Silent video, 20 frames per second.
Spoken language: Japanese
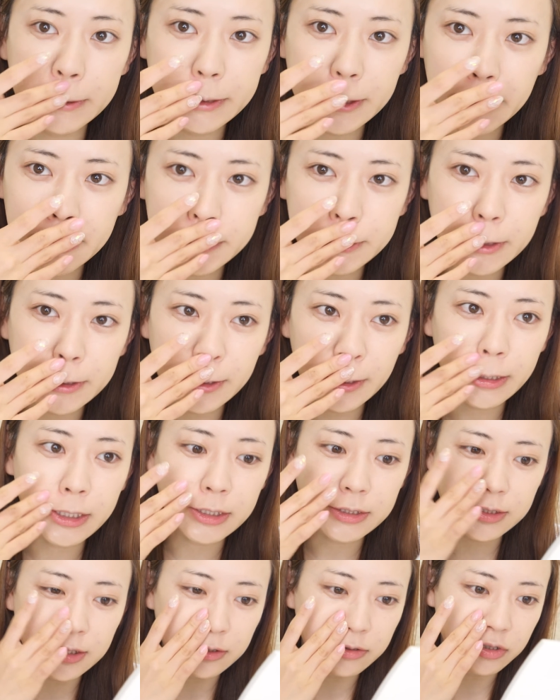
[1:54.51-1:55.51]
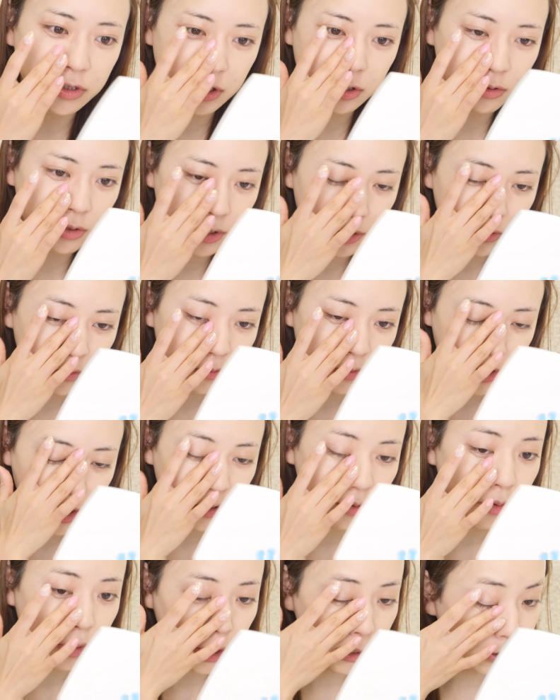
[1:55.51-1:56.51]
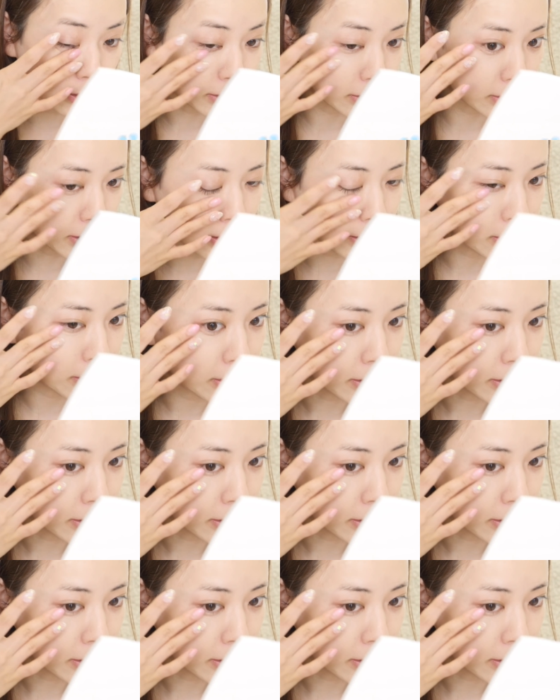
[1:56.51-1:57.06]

ちゃくちゃ大活躍してくれそうな予感ですね。